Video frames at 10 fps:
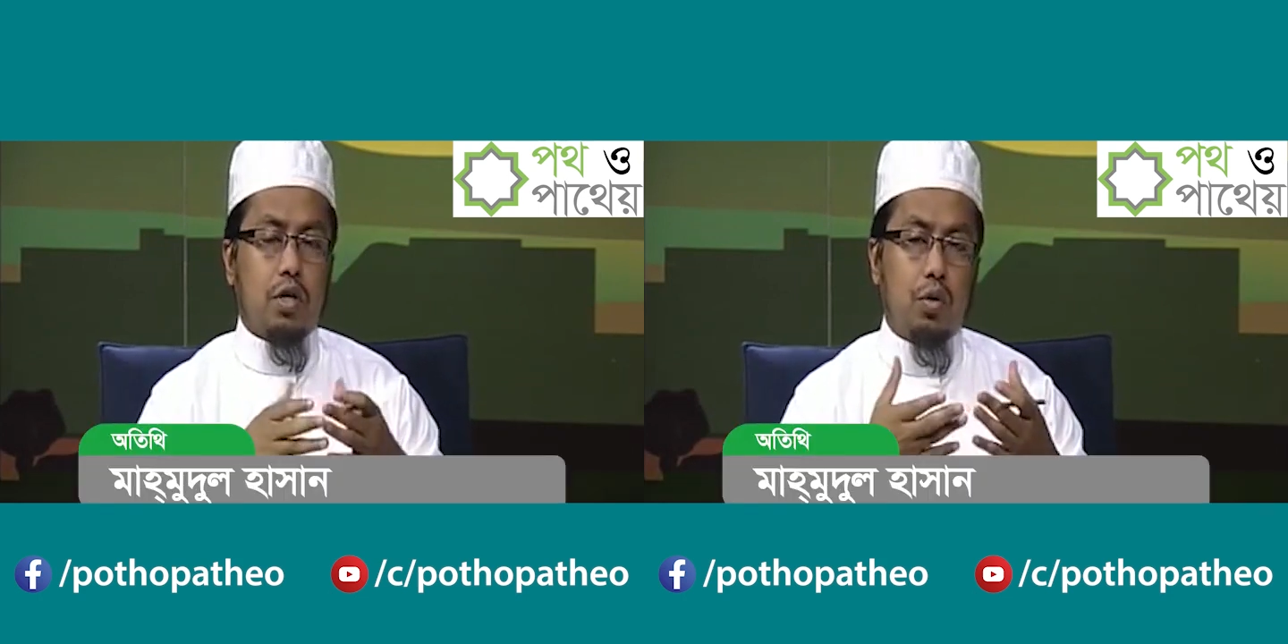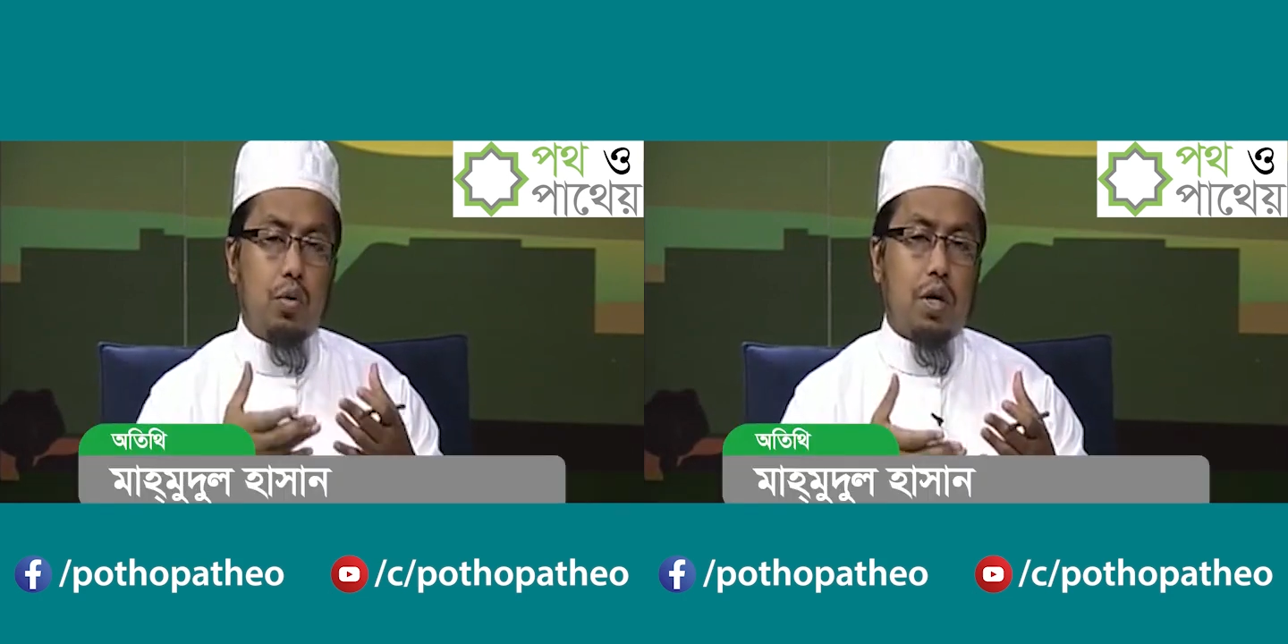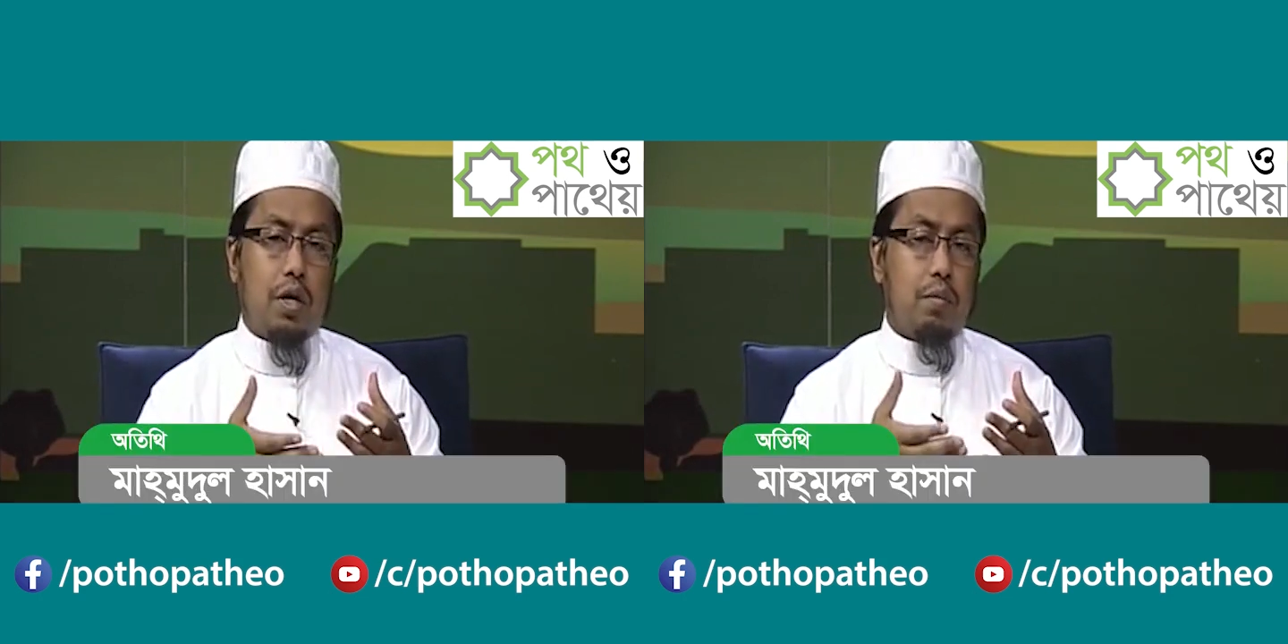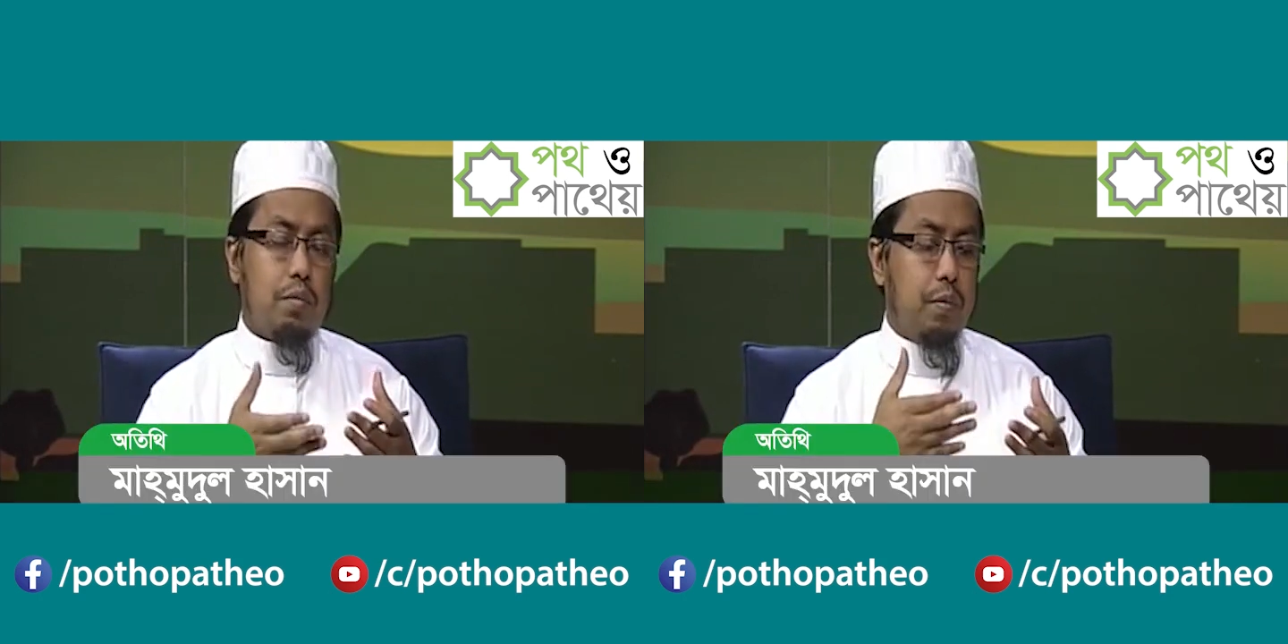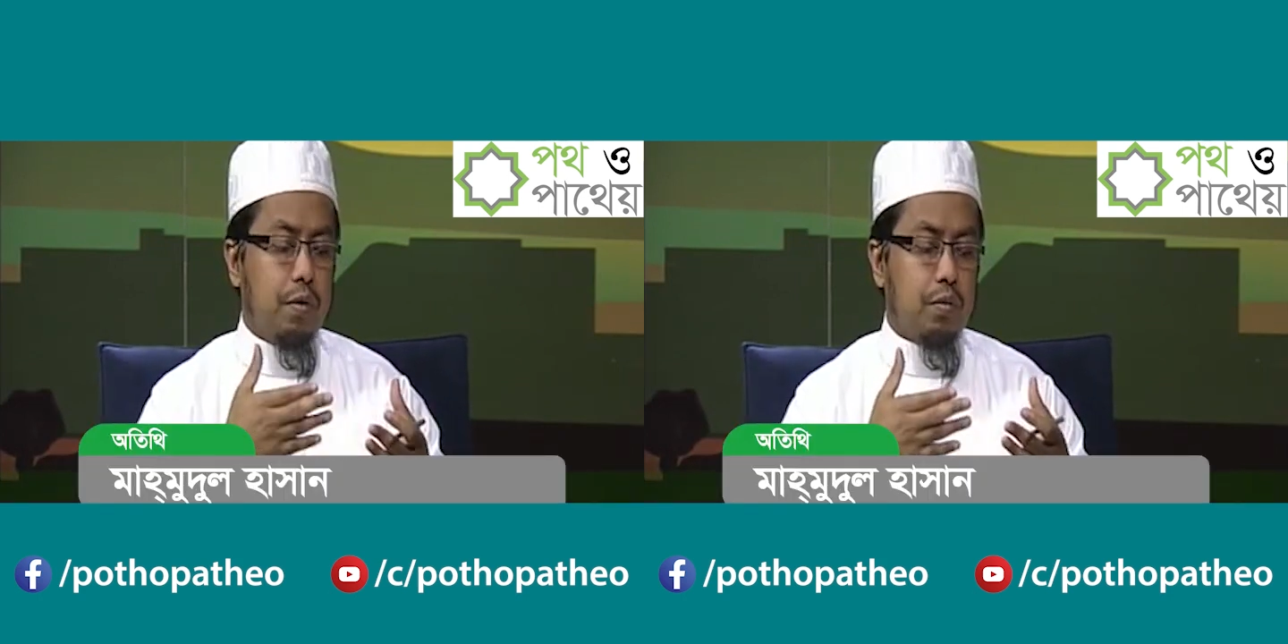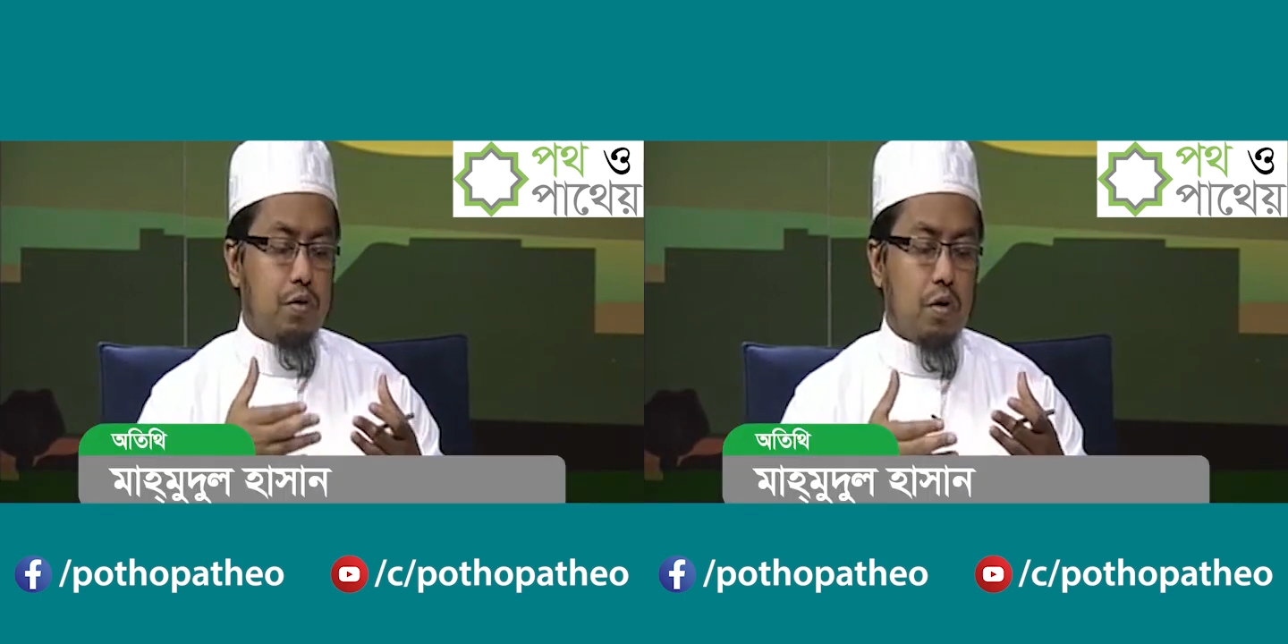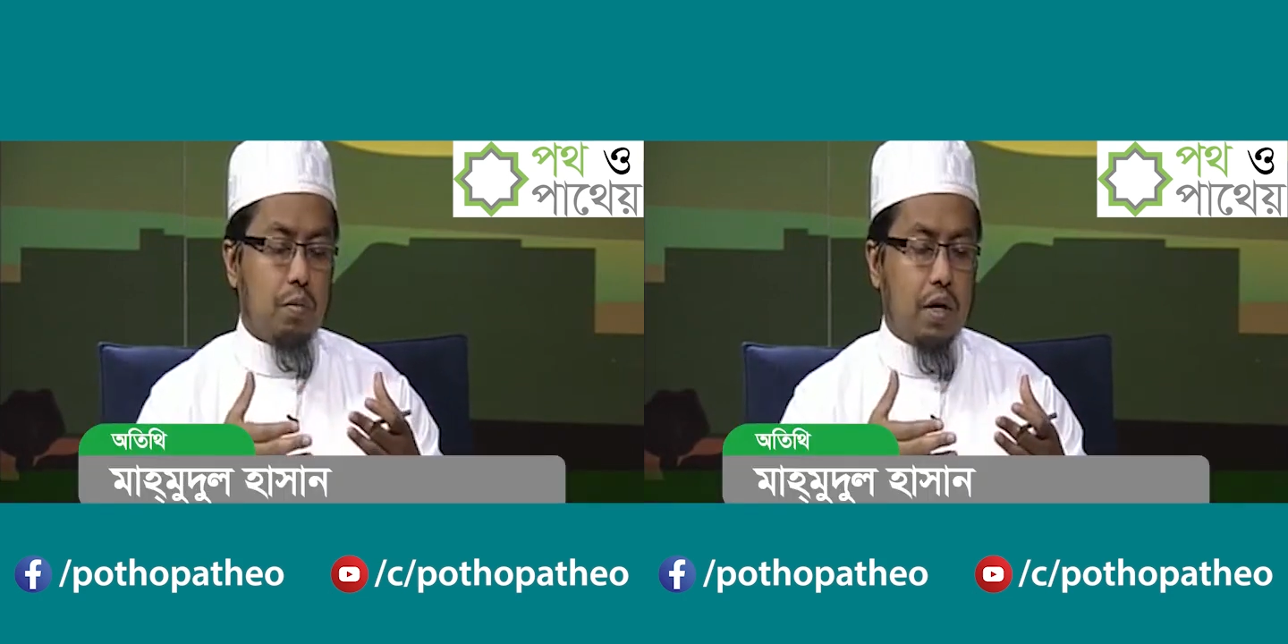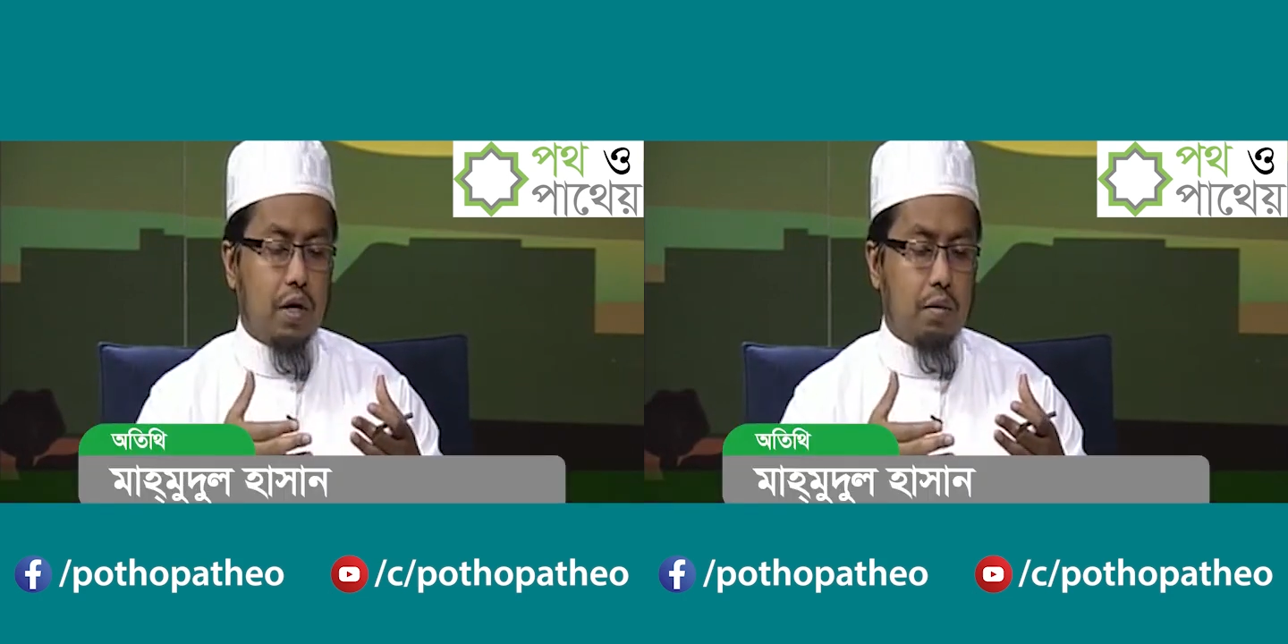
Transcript: ইউকের বিভিন্ন মুসলমানরা